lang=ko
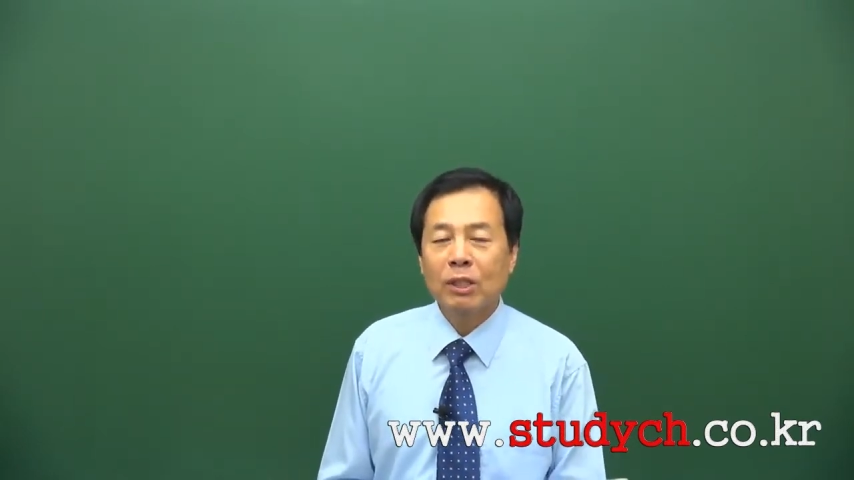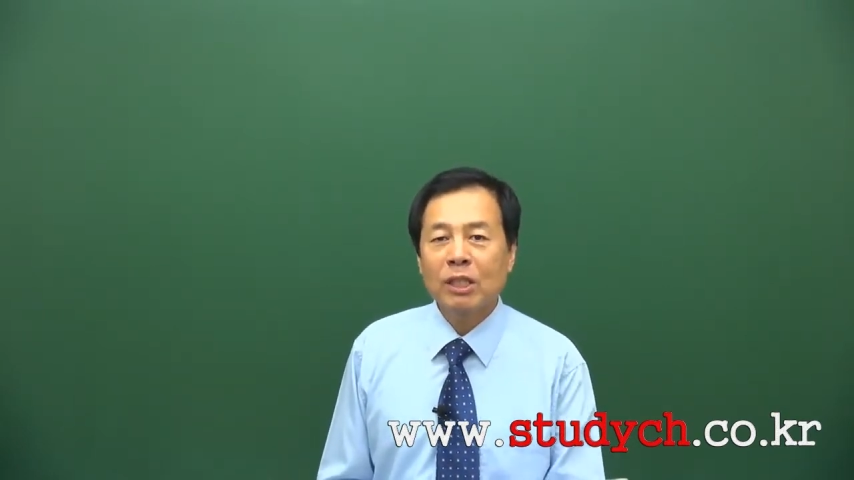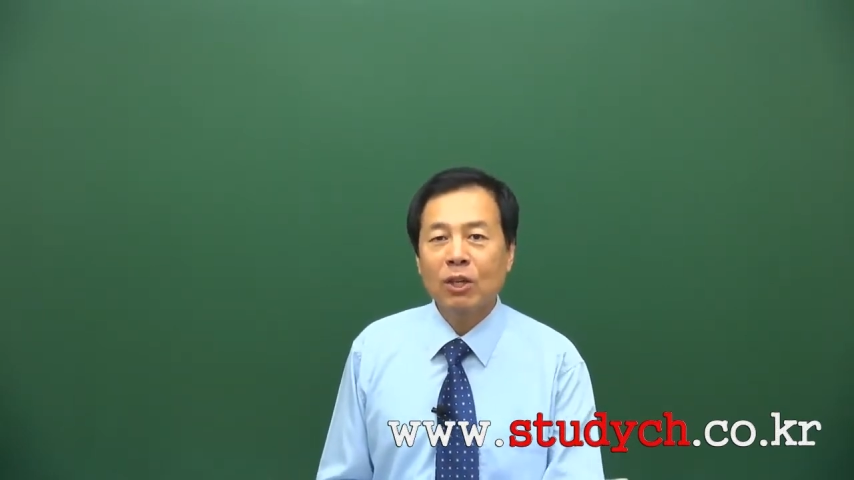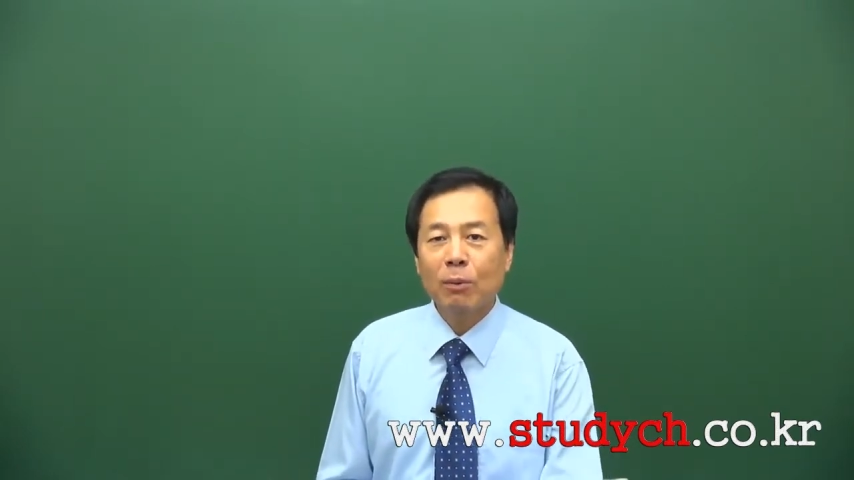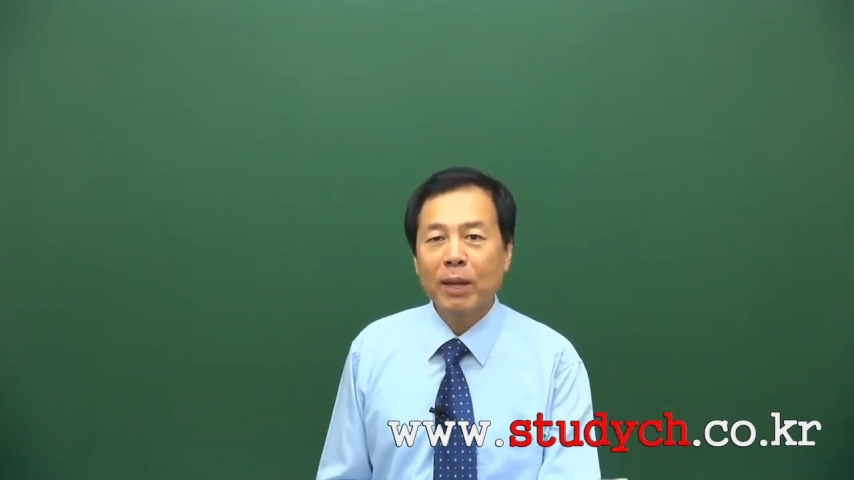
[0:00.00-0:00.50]

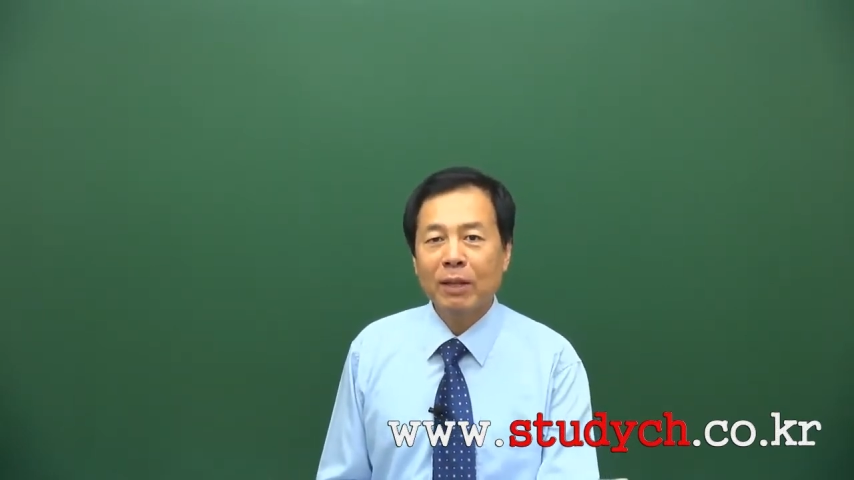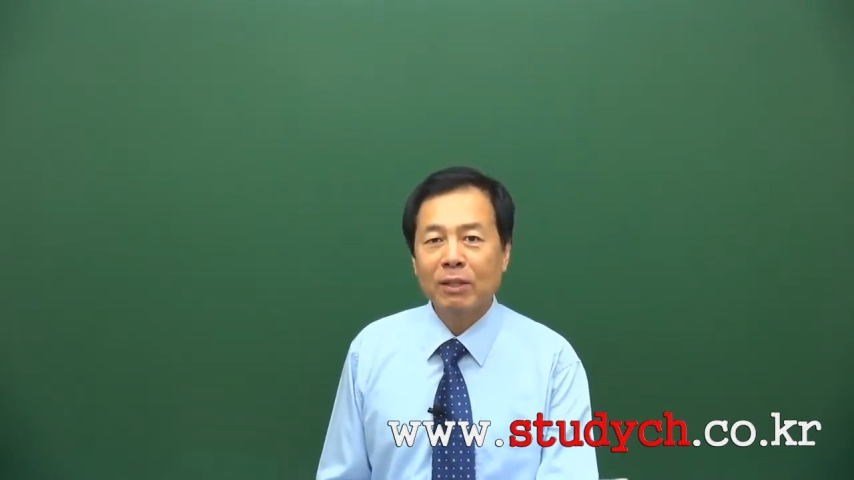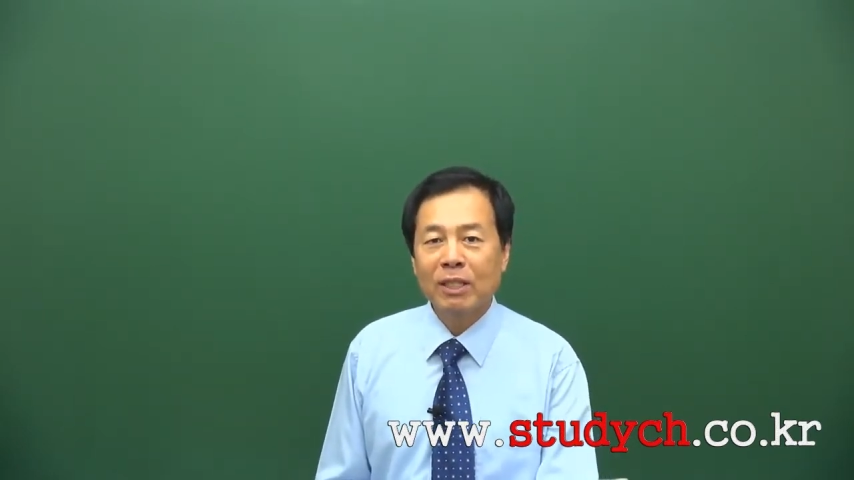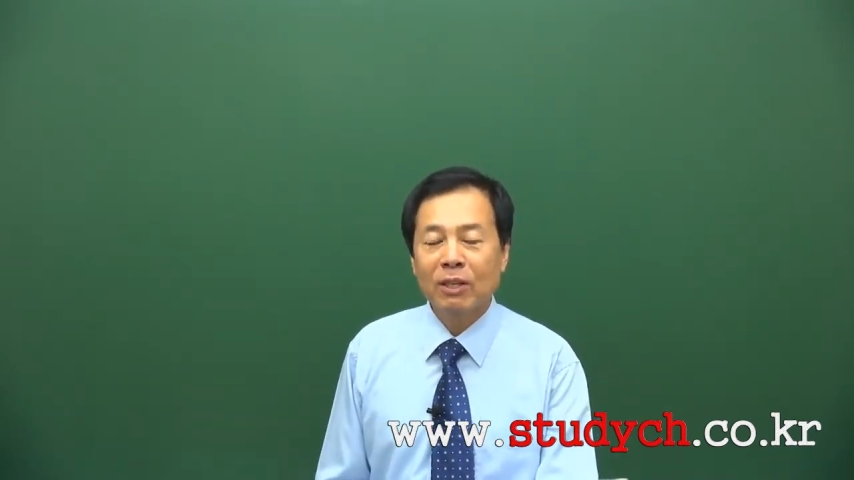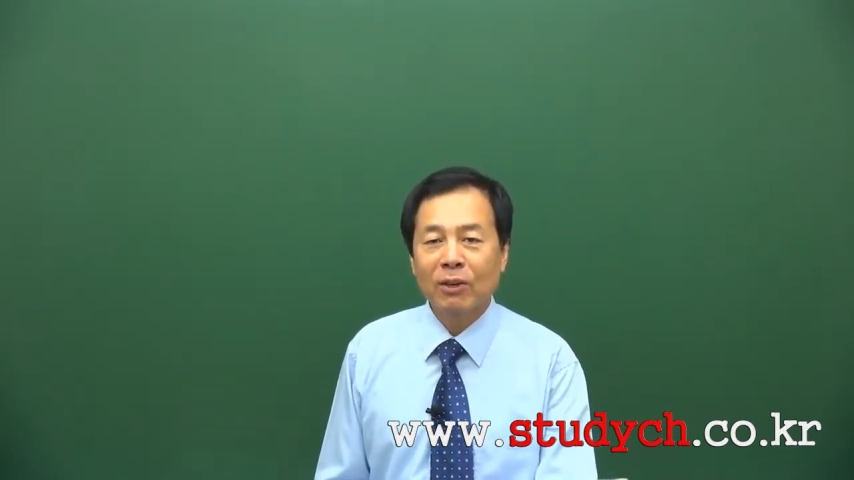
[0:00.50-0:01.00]

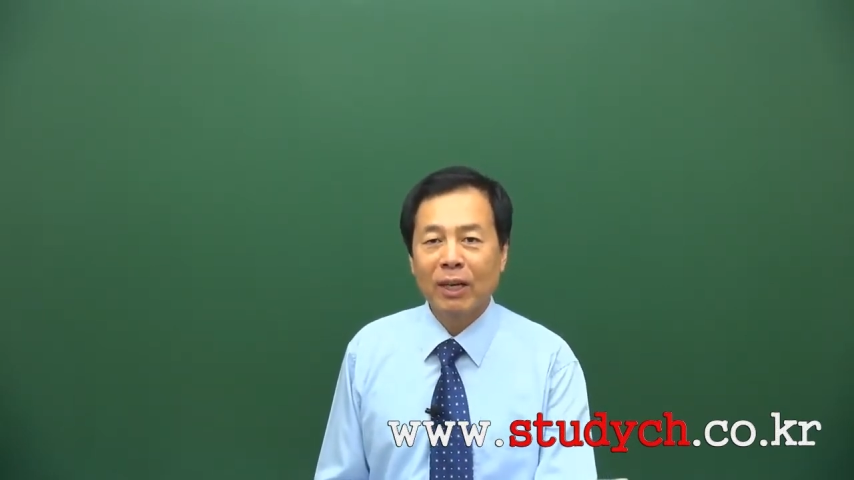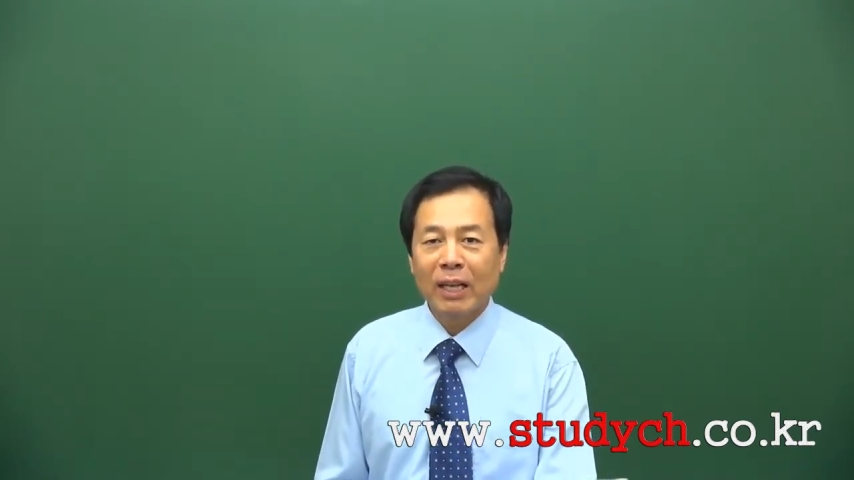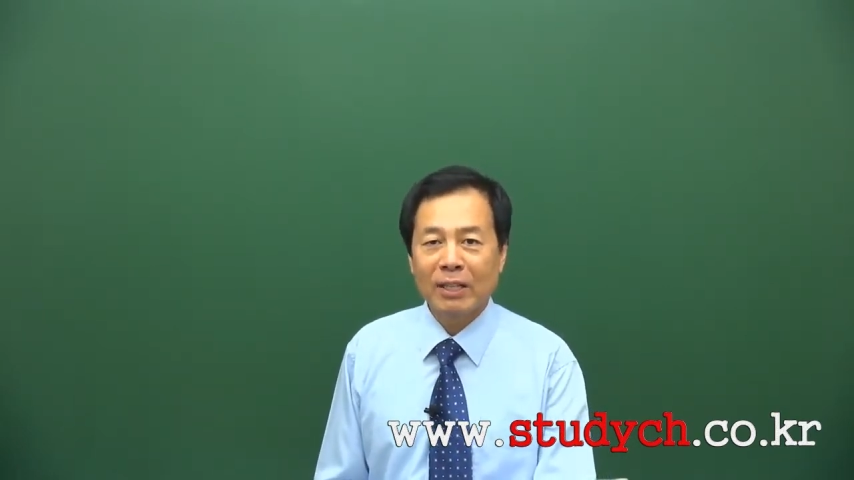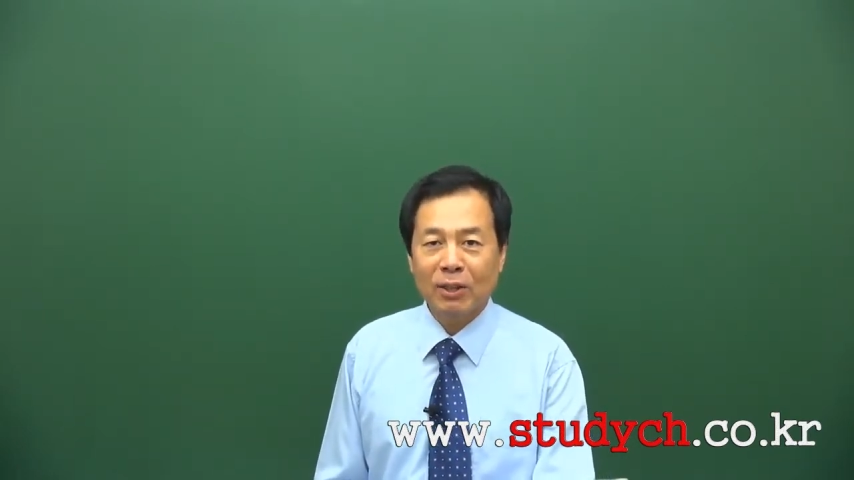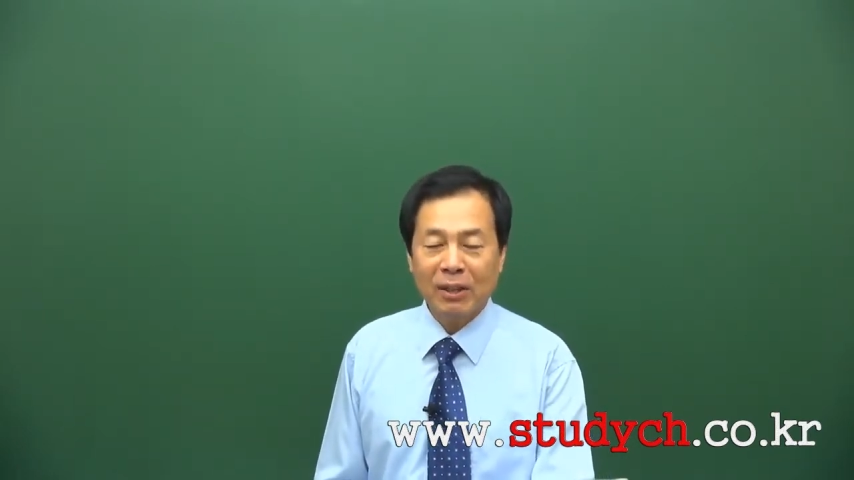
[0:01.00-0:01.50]
실업이라든지 이런 거에 대해서